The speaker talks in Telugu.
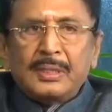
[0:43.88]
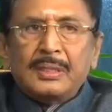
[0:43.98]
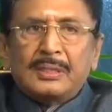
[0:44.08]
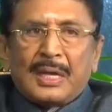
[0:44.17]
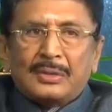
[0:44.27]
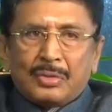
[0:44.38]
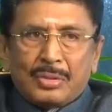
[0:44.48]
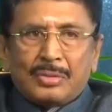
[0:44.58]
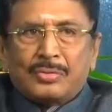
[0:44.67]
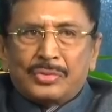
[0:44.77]
దీ దాంతో
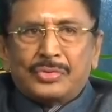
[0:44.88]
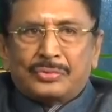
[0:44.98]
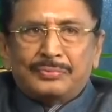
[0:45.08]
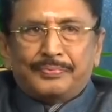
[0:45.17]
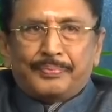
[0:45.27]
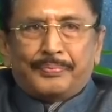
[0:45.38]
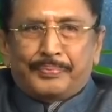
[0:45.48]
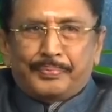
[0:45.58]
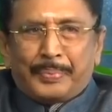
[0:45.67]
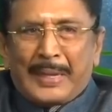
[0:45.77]
కొంచెం
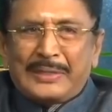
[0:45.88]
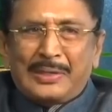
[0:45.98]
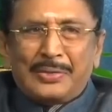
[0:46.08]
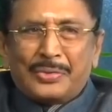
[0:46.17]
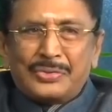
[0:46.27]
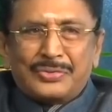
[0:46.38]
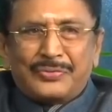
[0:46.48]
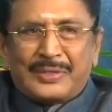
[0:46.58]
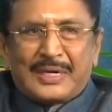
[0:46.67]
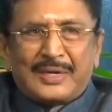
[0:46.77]
పార్టీలో కొంచెం
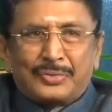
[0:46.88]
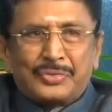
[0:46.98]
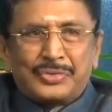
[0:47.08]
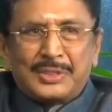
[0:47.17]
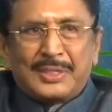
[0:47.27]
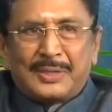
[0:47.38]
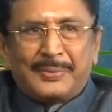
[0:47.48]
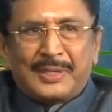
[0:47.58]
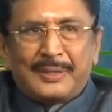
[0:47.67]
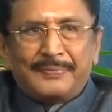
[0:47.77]
వ్యతిరేకత వచ్చింది దాని
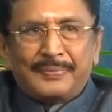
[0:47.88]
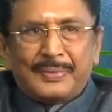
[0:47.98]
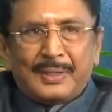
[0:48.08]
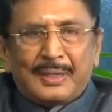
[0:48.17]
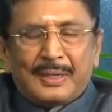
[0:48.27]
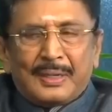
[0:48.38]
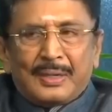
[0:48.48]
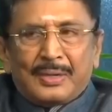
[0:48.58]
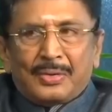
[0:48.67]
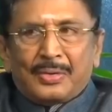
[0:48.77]
మీద
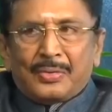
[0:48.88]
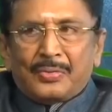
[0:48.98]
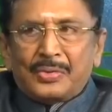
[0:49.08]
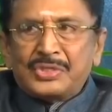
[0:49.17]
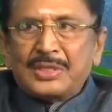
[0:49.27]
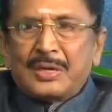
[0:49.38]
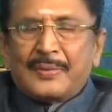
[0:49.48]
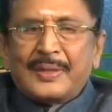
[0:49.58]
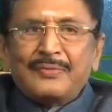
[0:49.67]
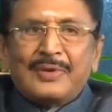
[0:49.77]
వచ్చిన
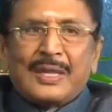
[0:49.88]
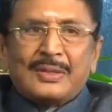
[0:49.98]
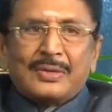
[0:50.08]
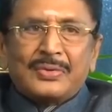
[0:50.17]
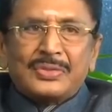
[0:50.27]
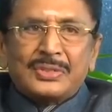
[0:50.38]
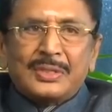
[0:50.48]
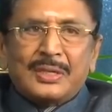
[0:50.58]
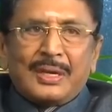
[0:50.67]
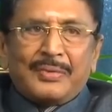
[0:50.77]
తర్వాత వీళ్ళందరూ వచ్చి
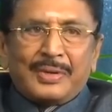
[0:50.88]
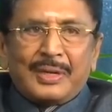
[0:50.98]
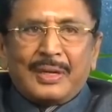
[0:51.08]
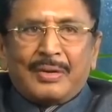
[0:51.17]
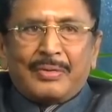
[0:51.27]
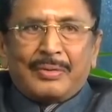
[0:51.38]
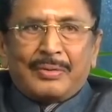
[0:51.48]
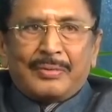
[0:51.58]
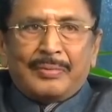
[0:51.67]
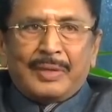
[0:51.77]
ఏమండి ఆవిడ
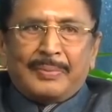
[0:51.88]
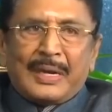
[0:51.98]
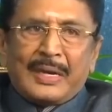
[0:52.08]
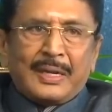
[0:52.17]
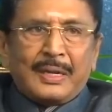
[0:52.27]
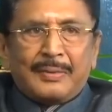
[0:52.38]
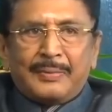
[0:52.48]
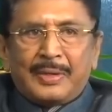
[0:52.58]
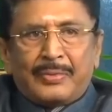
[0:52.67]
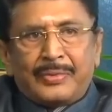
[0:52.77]
మీ భార్యగా
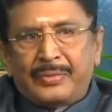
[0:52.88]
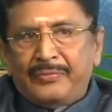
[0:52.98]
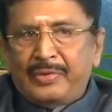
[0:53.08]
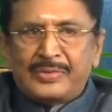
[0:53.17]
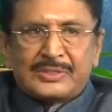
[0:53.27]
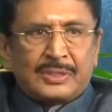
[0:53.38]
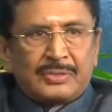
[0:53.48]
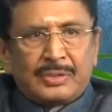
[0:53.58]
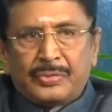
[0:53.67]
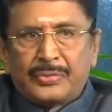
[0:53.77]
మేము ఆవిడకి విలువిస్తాం
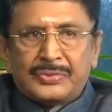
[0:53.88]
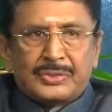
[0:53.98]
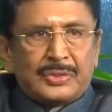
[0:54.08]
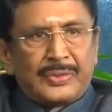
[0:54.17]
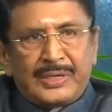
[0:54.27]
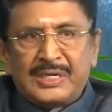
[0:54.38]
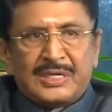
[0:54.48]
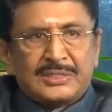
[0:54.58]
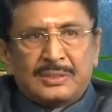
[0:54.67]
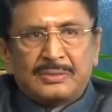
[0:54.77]
గౌరవిస్తాం అన్నీ
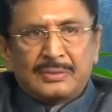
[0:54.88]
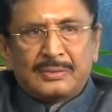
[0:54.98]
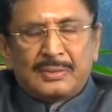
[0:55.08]
చేస్తాం